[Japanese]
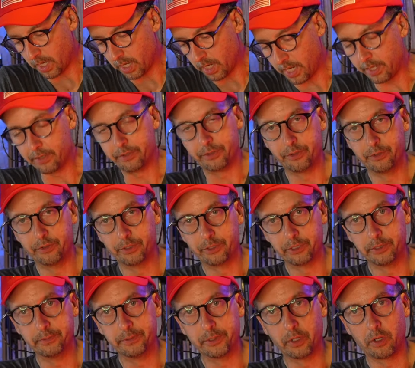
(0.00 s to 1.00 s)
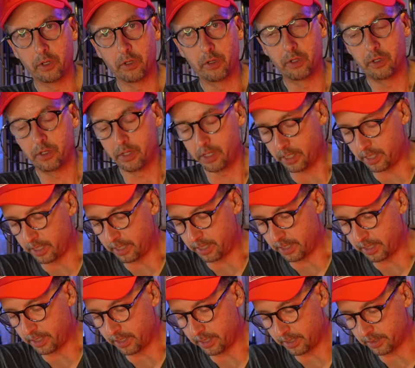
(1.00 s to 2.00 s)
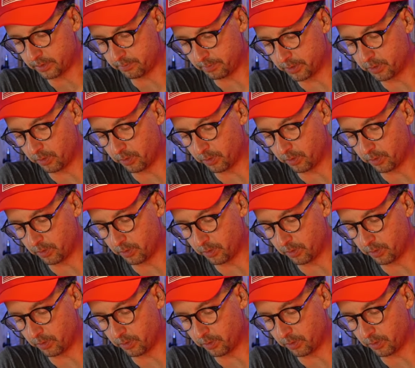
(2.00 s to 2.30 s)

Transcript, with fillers: ある YouTube のあ、まあ、